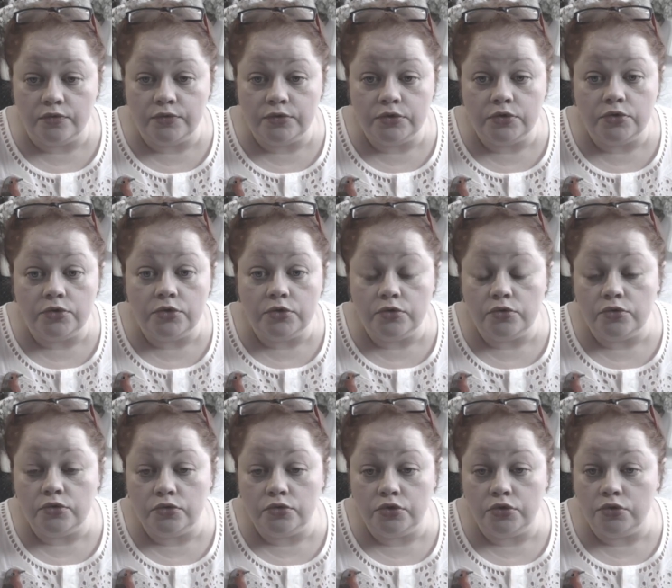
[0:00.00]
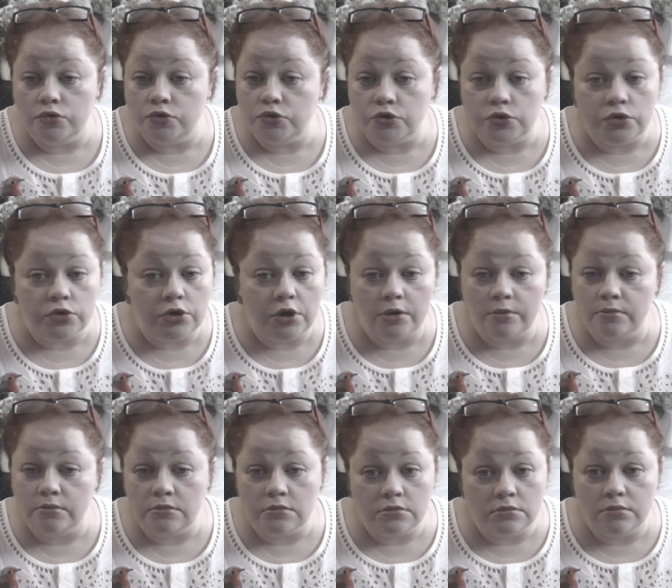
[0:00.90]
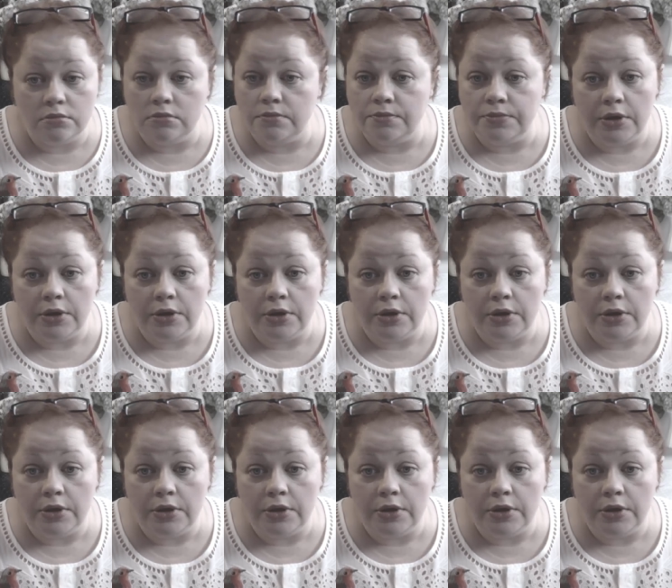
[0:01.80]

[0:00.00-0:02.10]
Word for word: Все то, что нам